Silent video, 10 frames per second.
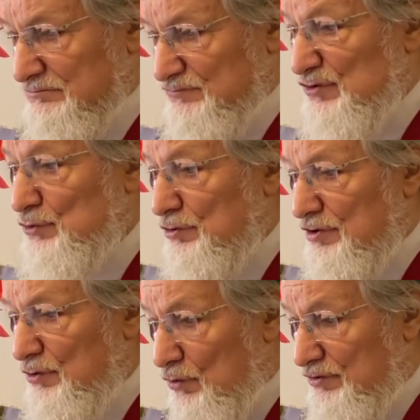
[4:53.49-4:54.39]
не только
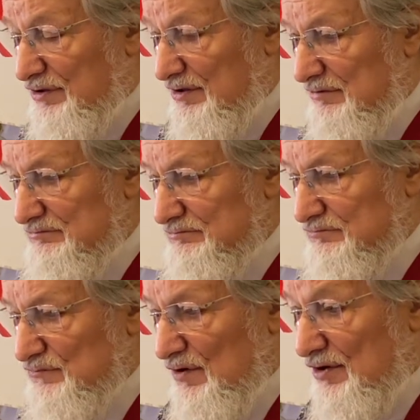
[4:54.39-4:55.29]
легкие,
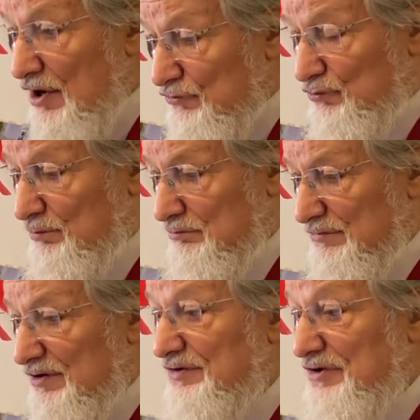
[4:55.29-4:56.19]
разум
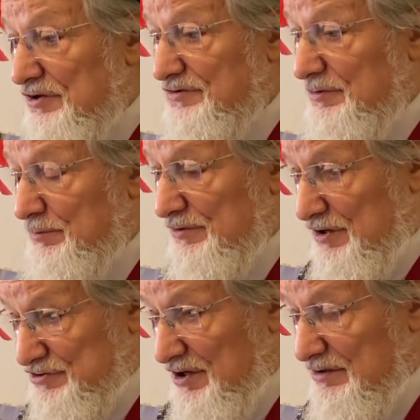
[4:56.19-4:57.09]
и сердце
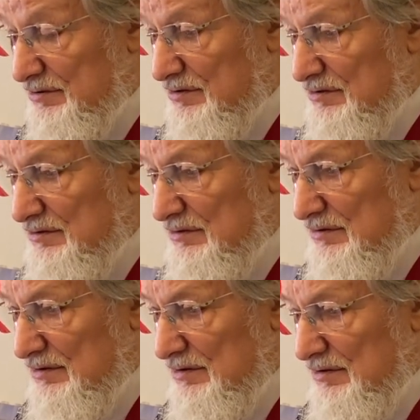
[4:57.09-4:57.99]
поражает –
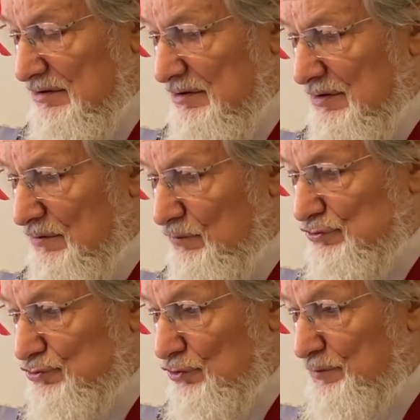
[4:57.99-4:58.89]

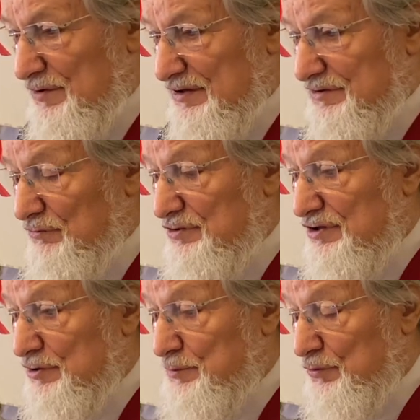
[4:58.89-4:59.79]
вот чтобы этого не
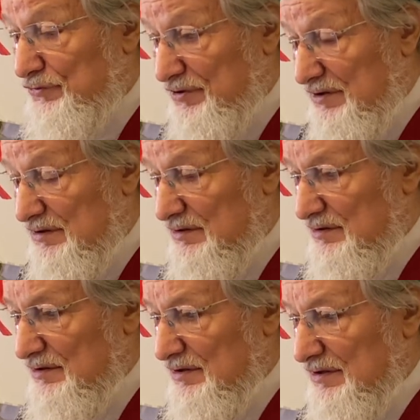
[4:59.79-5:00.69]
допустить,
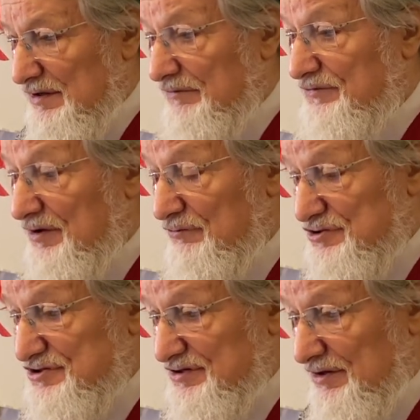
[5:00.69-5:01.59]
и
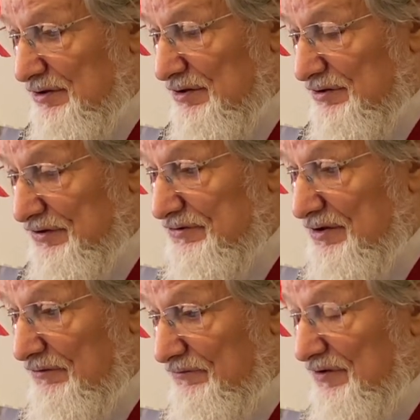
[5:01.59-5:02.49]
Всевышний,
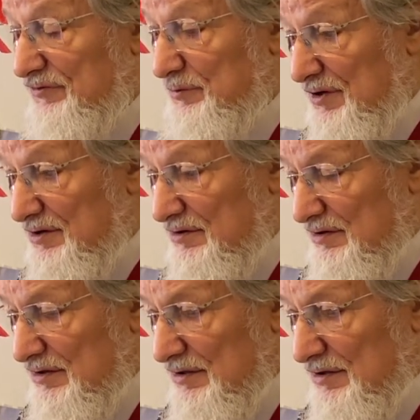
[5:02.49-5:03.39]
создав весь мир
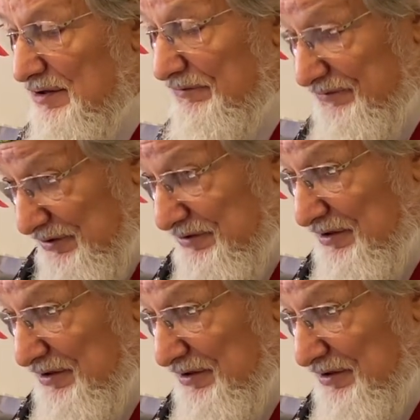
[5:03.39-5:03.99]
и всех